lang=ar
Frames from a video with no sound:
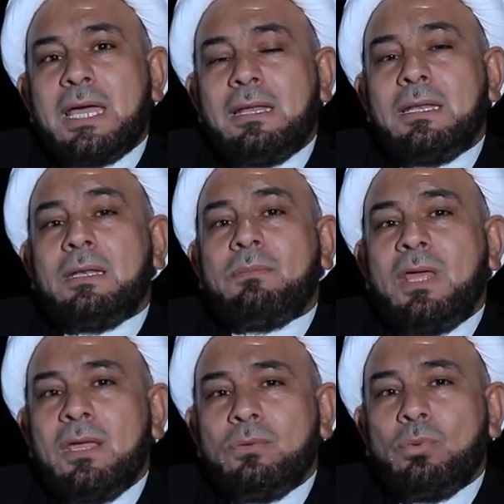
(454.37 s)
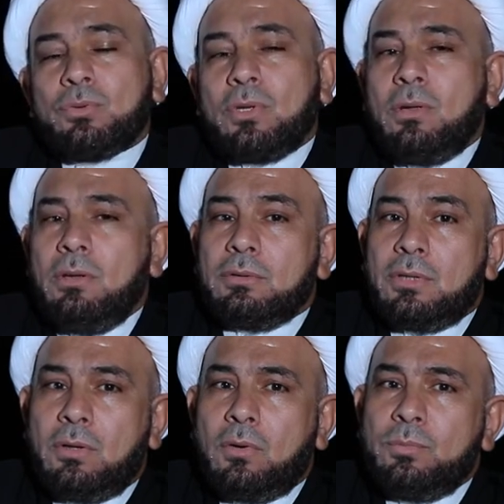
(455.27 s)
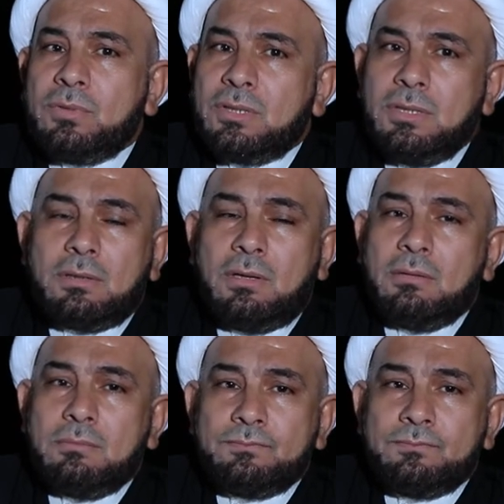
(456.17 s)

أهل البيت ويطهركم تطهيرا